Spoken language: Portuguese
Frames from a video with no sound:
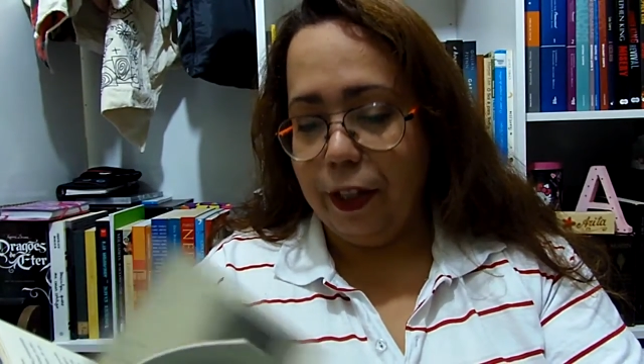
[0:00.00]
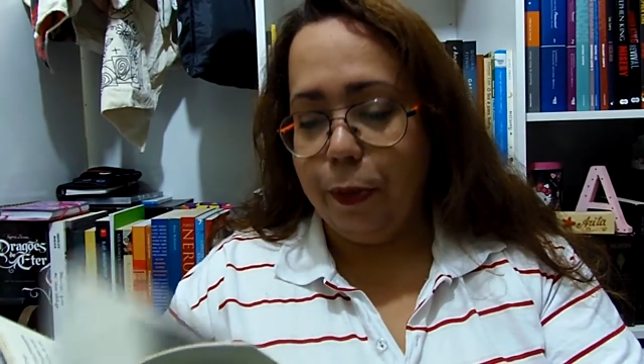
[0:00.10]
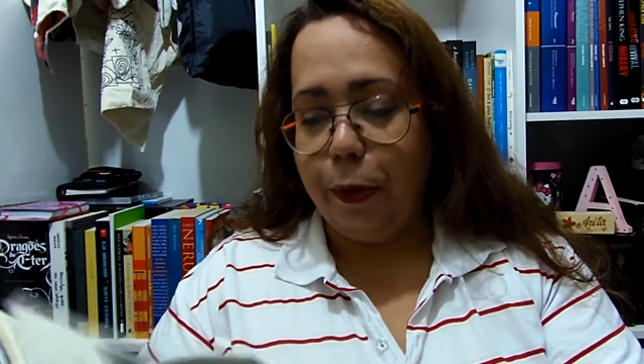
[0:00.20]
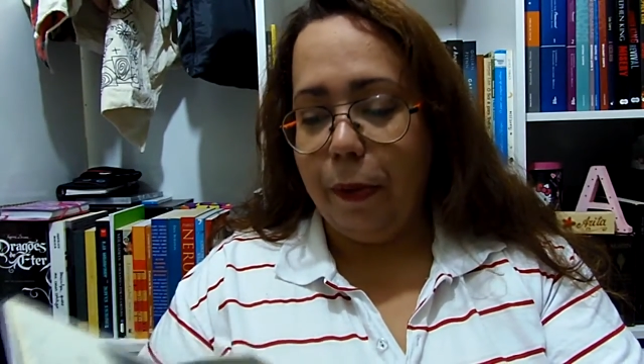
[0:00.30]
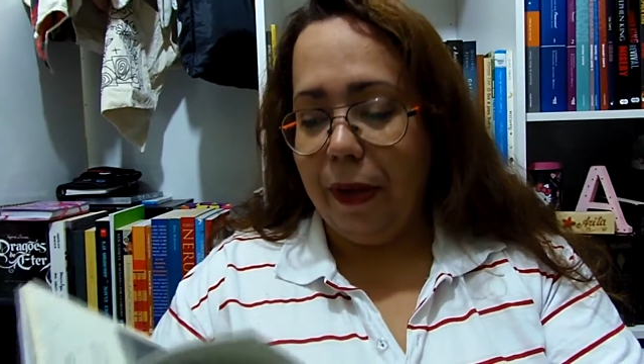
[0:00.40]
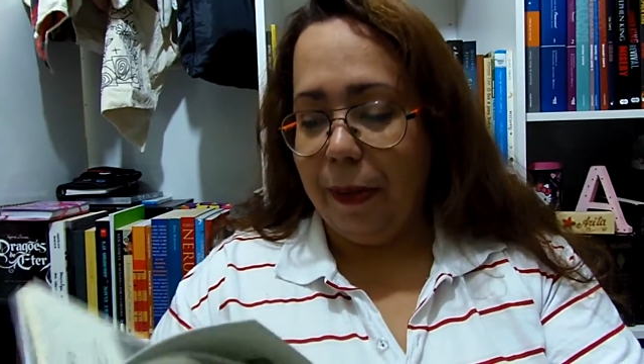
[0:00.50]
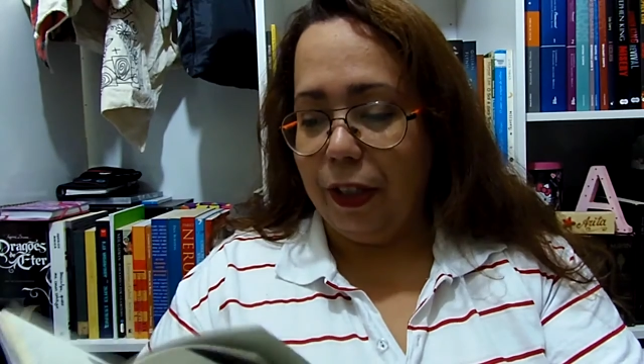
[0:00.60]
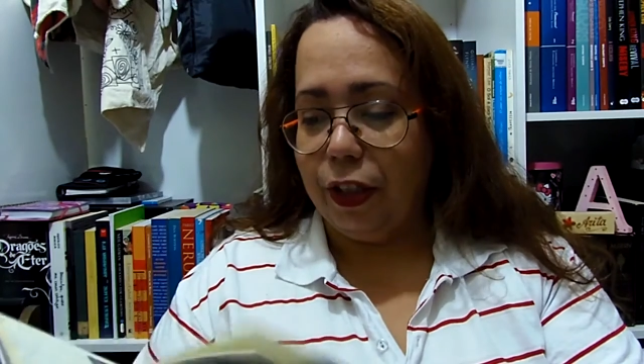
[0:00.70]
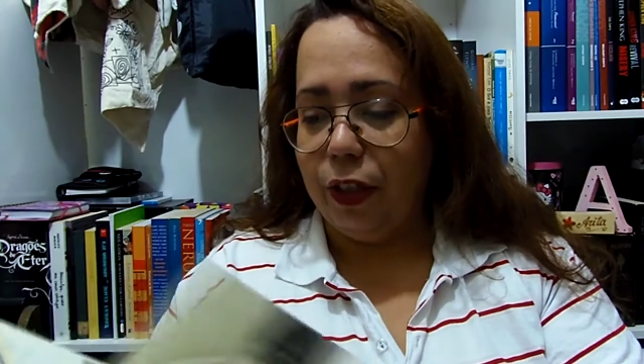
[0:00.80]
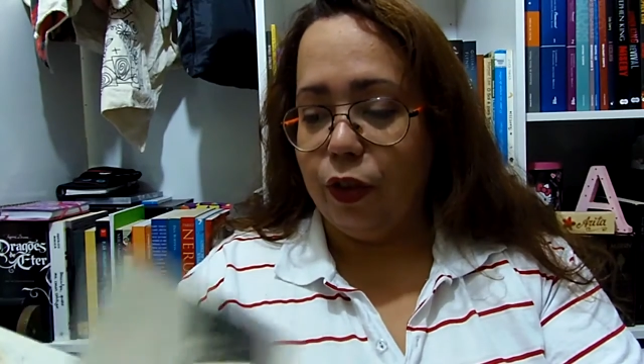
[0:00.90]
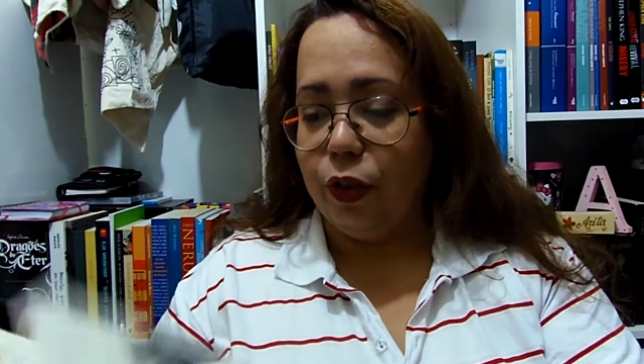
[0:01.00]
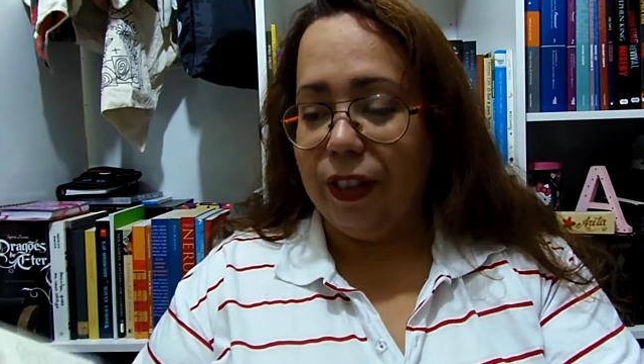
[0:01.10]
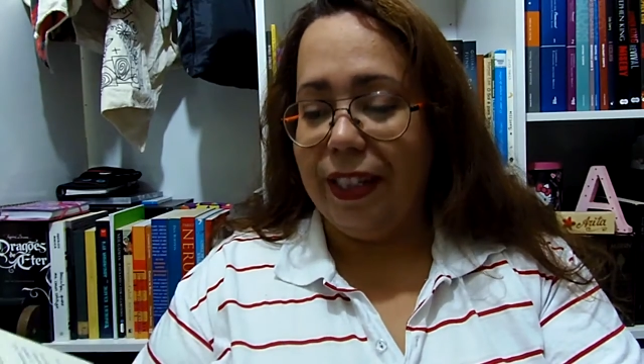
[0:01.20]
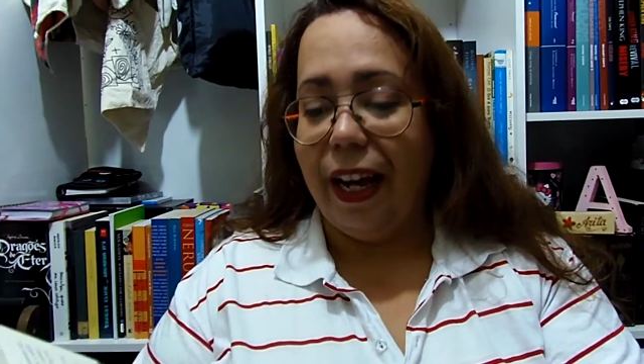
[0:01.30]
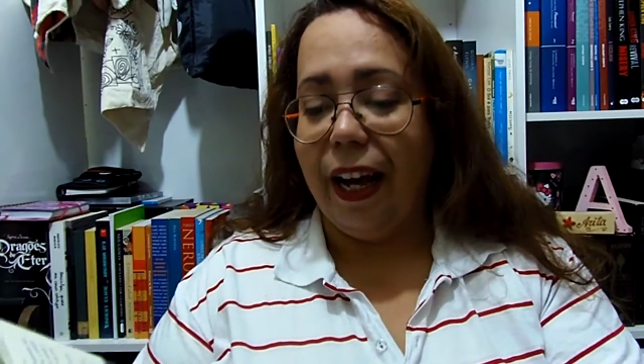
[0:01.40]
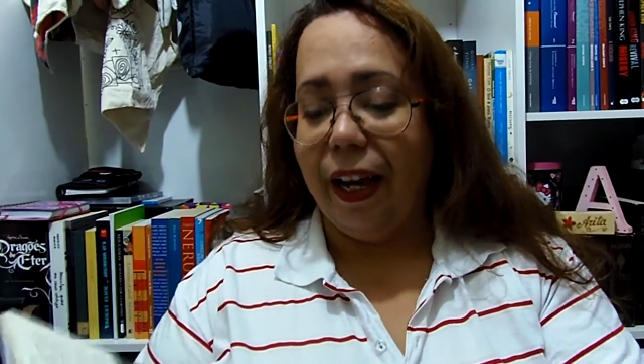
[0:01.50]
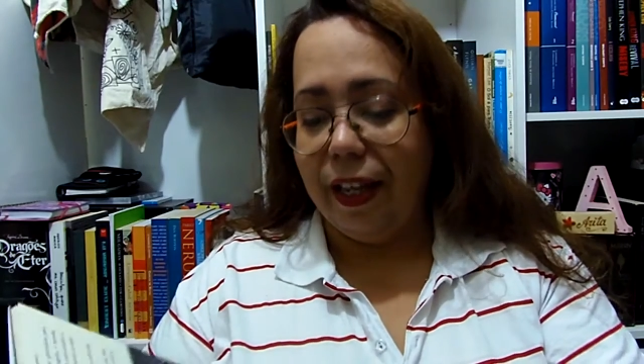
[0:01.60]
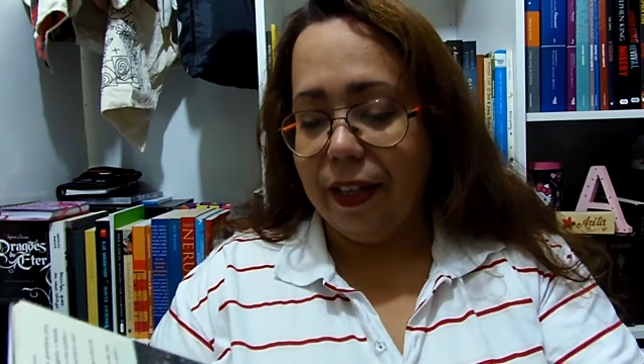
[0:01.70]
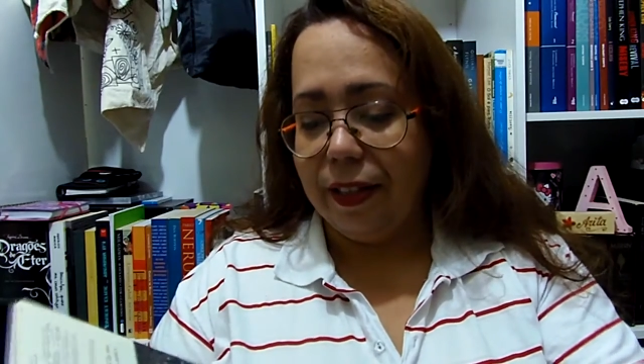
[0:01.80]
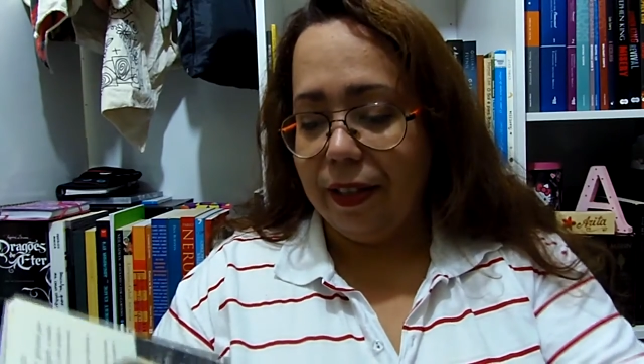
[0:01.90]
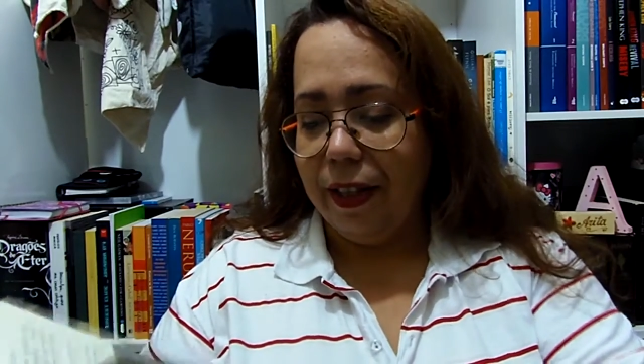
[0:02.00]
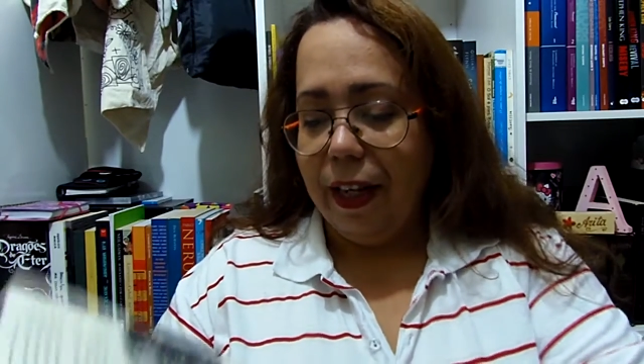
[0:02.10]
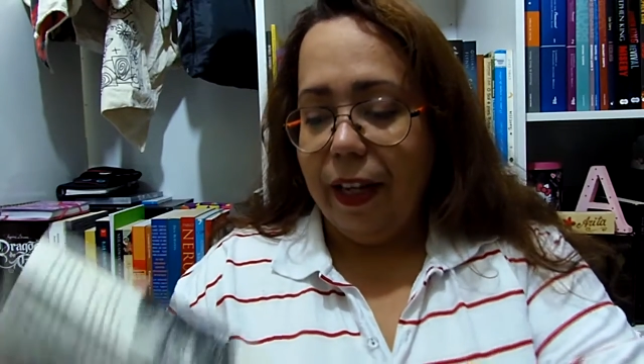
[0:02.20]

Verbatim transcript: de problemáticas sociais,